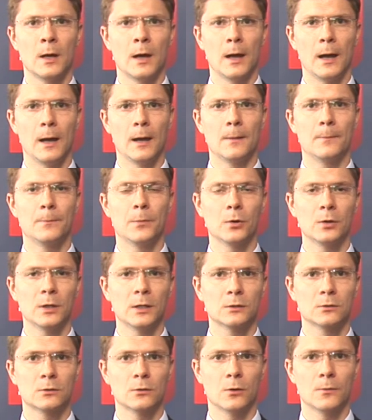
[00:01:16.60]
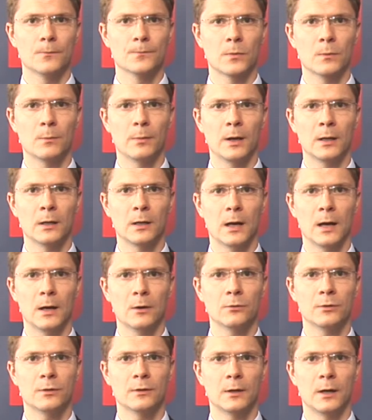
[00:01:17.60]
E, Ponadto Bank
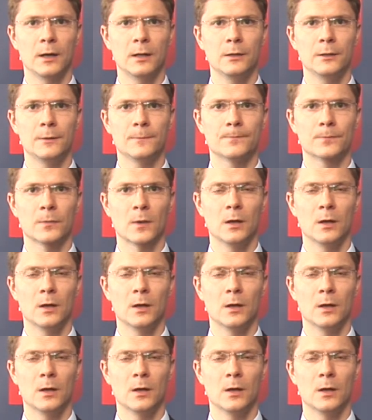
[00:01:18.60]
Australii